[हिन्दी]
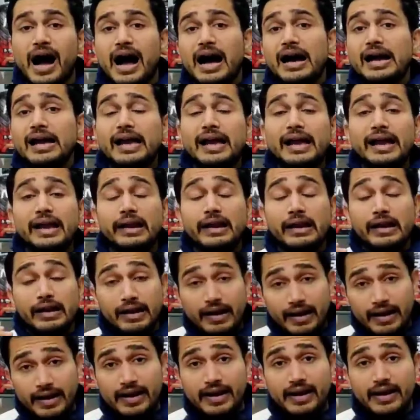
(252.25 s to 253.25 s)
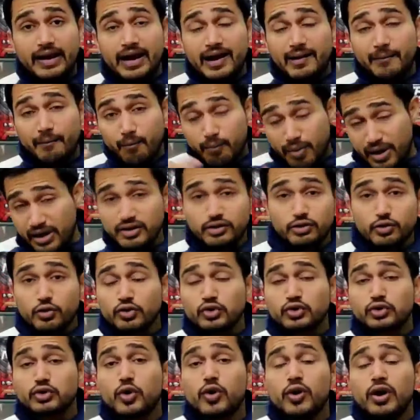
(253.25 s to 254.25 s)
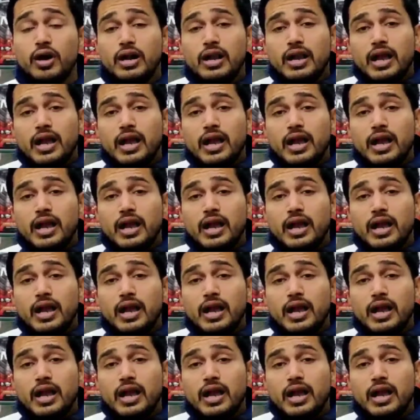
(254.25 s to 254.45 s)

आगे आगे रहेगा बट दोस्तों